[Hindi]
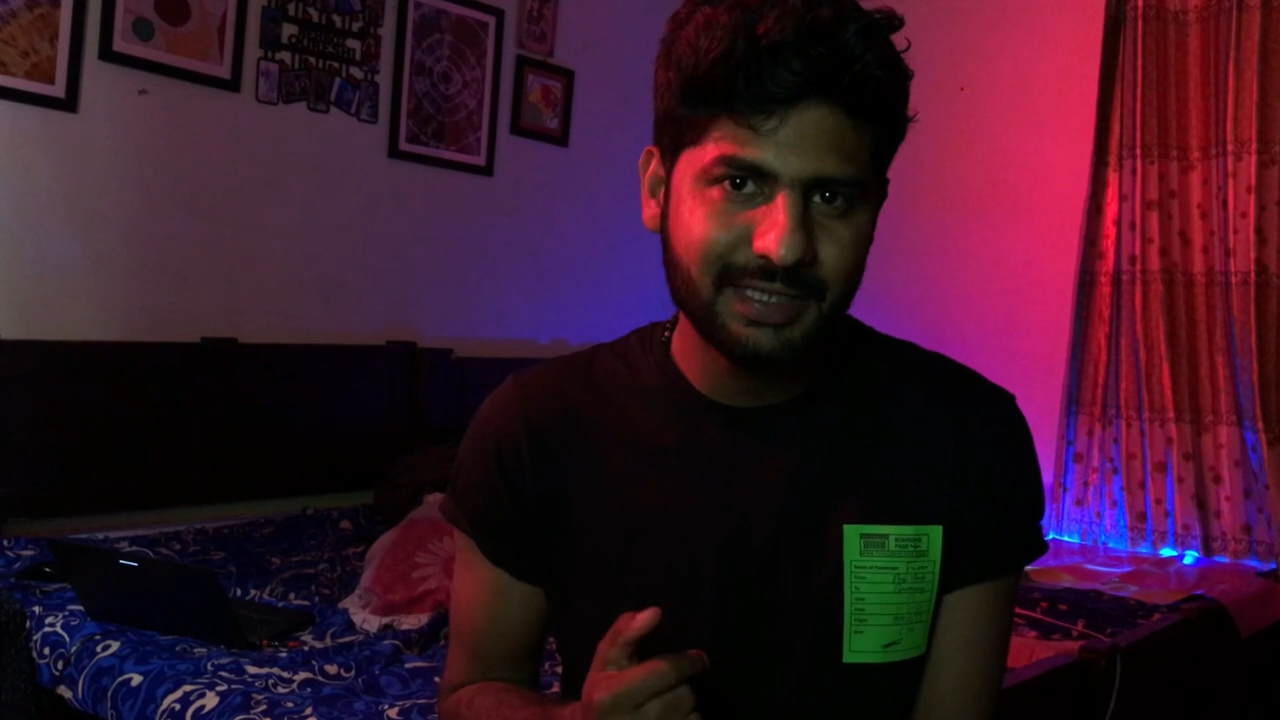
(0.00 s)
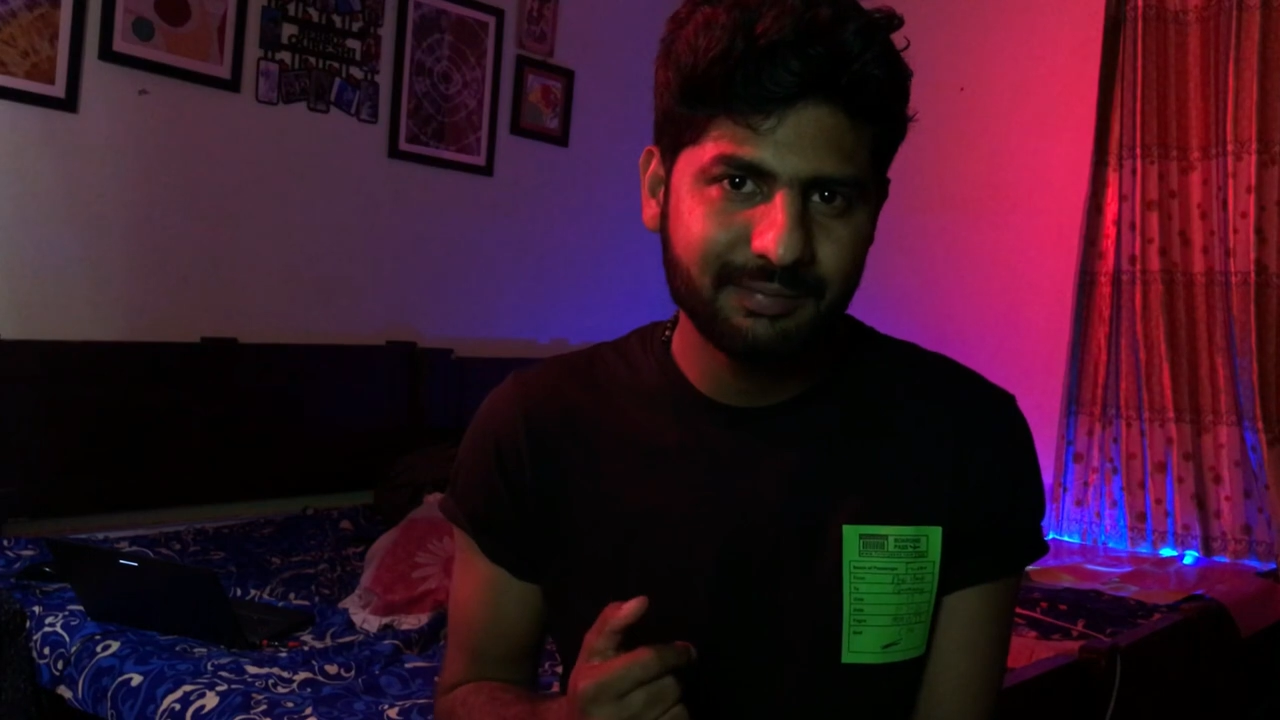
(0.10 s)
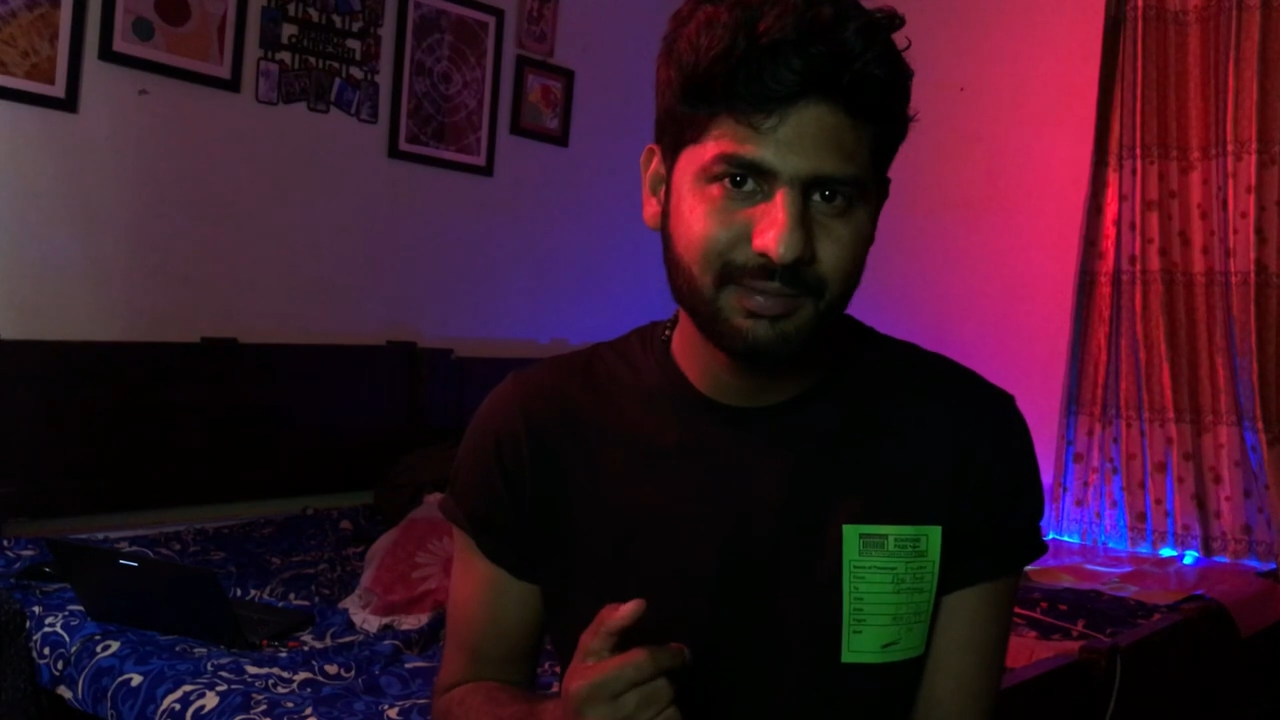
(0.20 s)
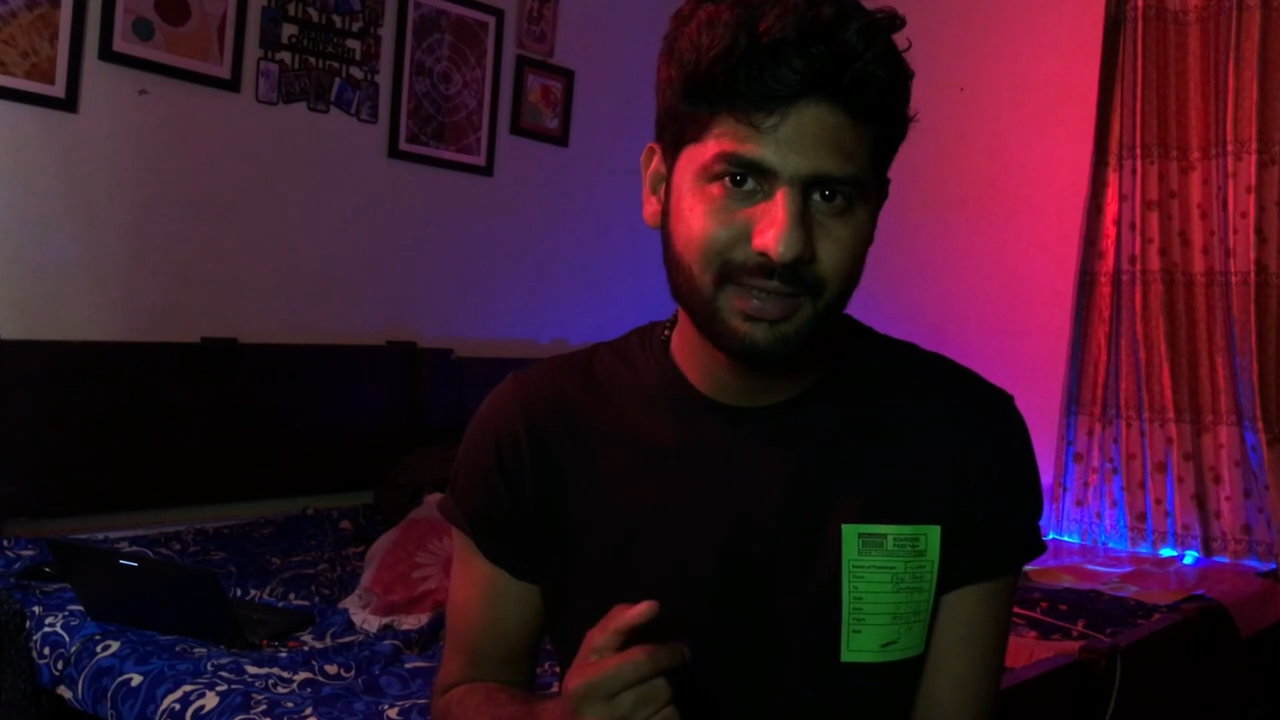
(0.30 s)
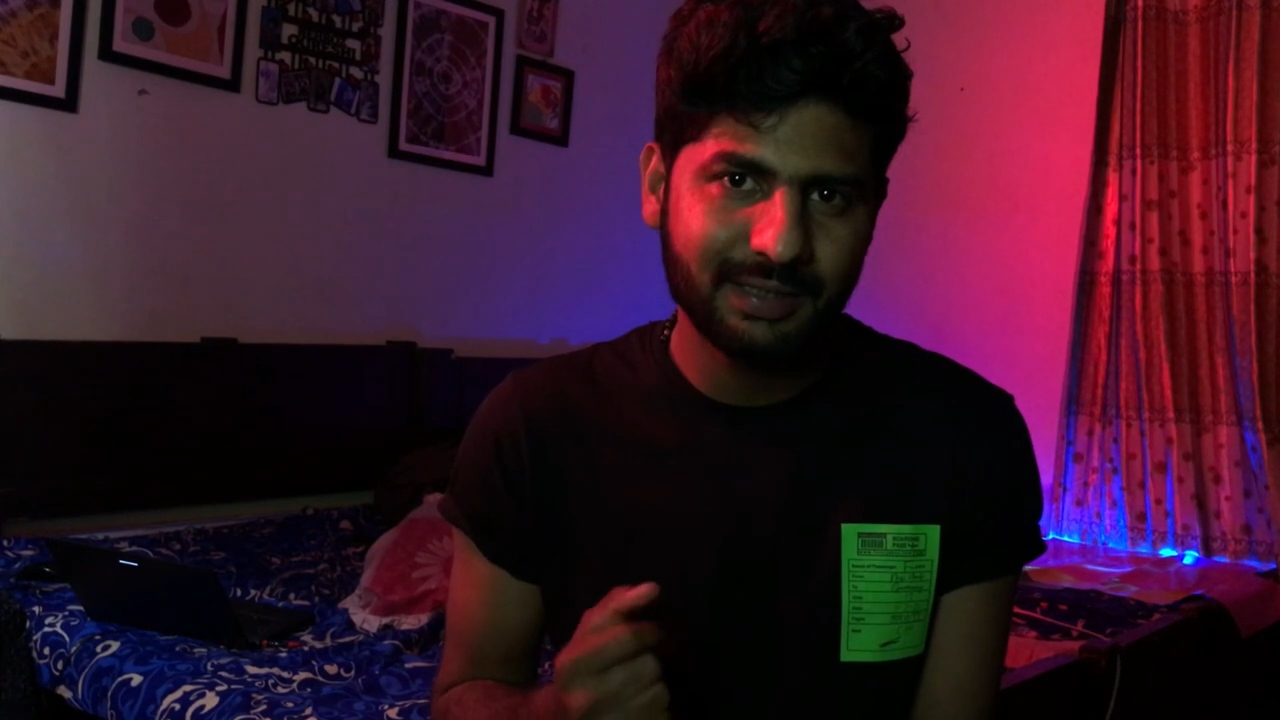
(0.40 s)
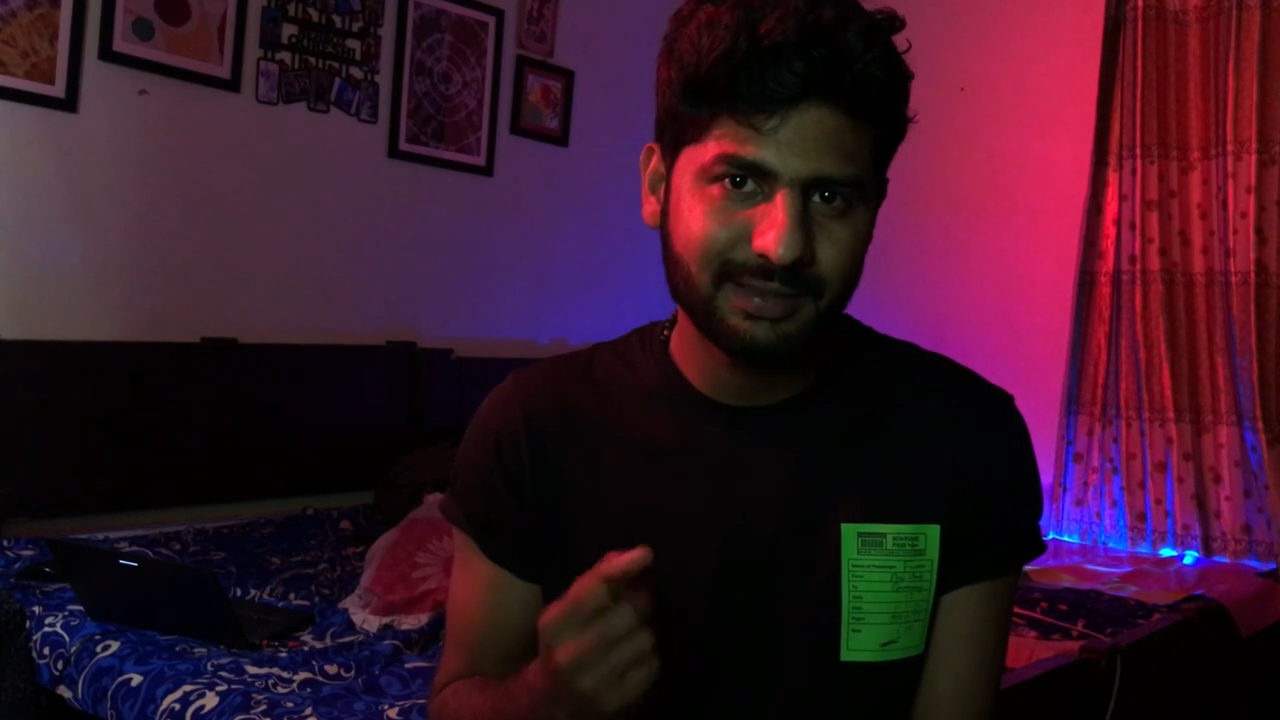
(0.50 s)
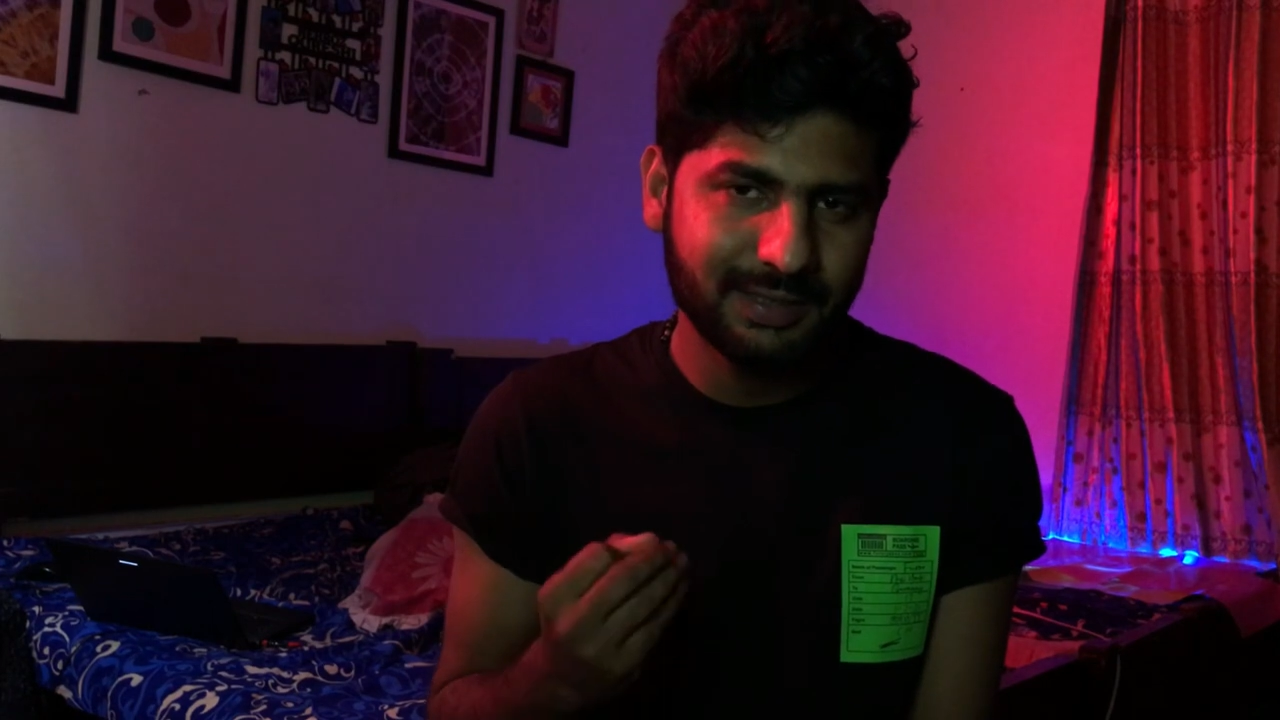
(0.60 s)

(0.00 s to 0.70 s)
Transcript: दिन में मैंने